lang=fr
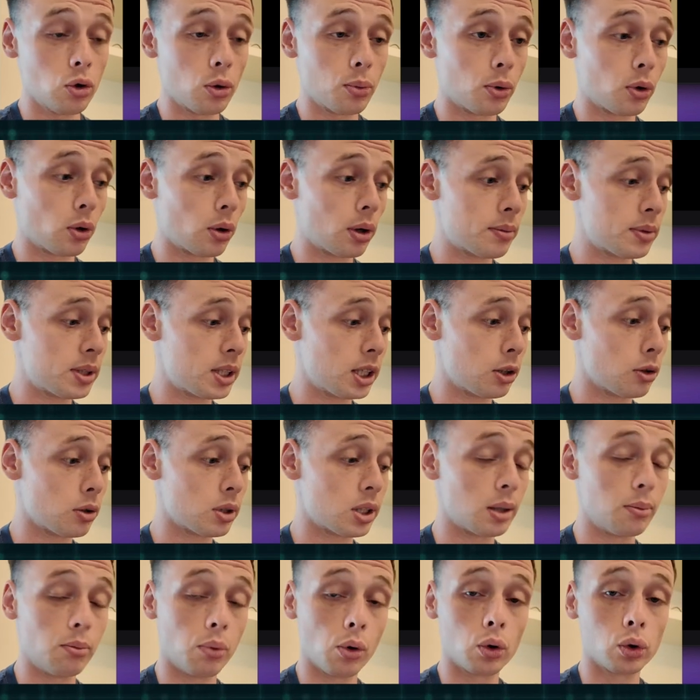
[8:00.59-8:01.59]
Le problème, c'est
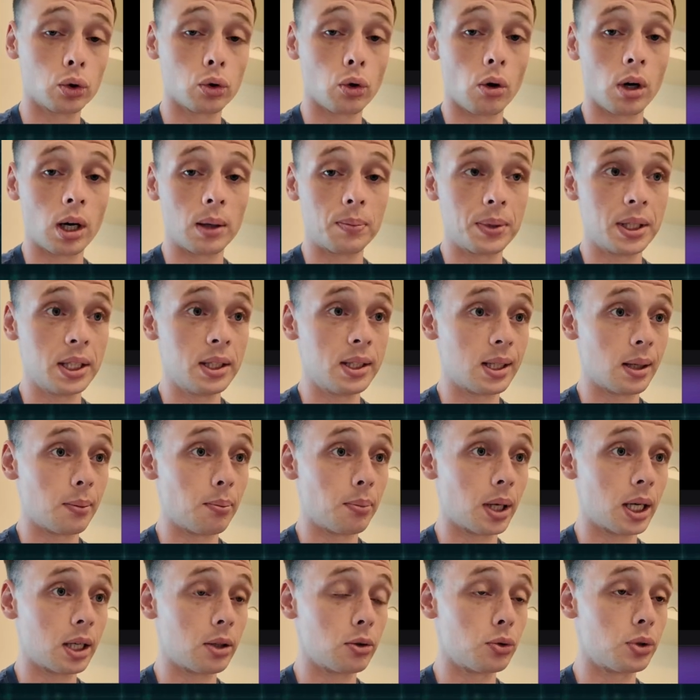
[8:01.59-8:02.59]
que c'est beaucoup trop rapide, c'est
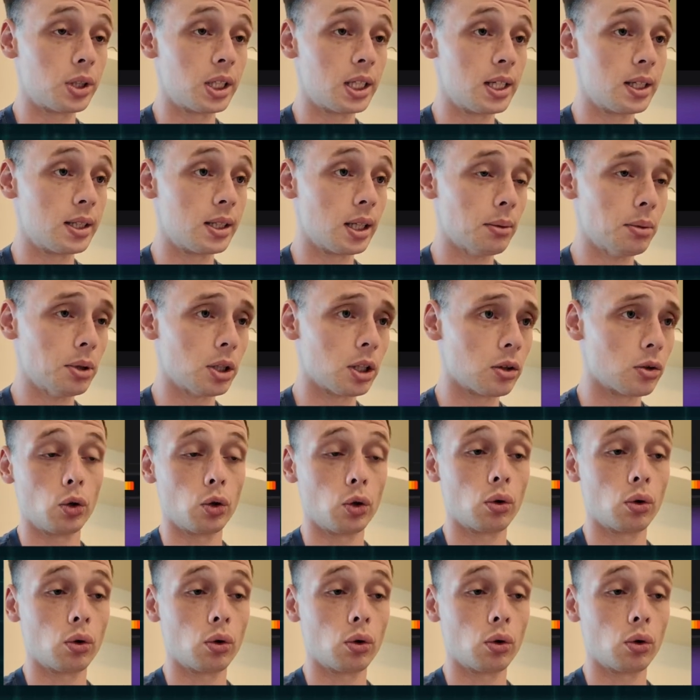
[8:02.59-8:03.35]
pas utilisable.